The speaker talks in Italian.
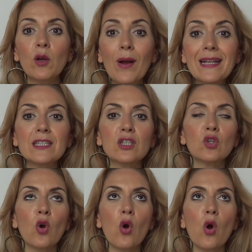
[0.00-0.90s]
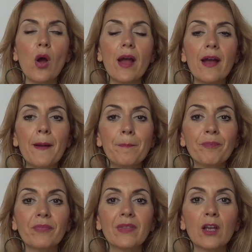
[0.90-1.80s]
di questo
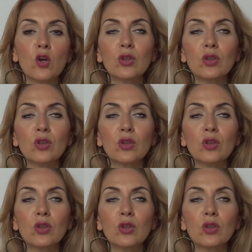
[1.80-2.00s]
ehm,